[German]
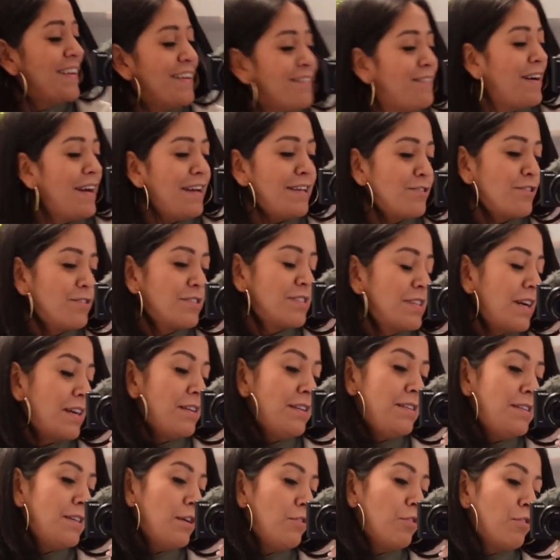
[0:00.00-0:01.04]
weil sonst
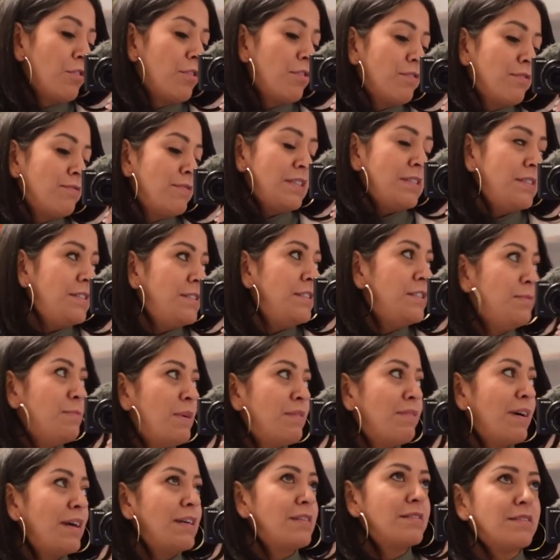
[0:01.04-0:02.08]
kann ich auch, weiß ich nicht
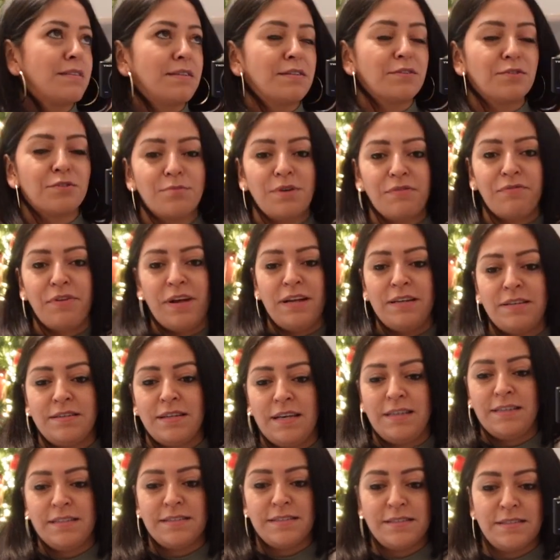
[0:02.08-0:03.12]
mehr weiter. Also mir
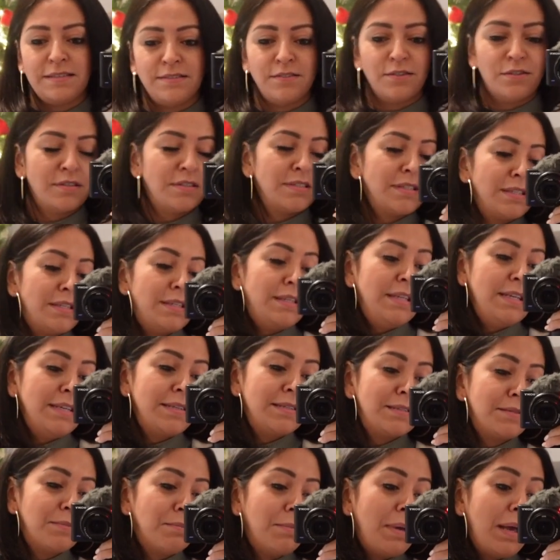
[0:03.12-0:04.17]
fällt echt sonst
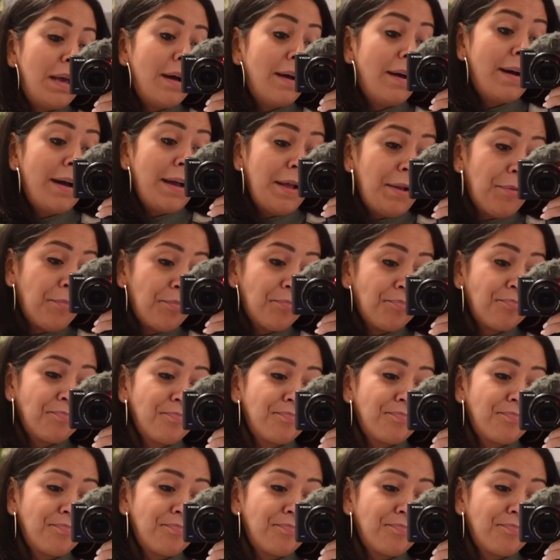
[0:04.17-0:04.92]
nichts mehr ein.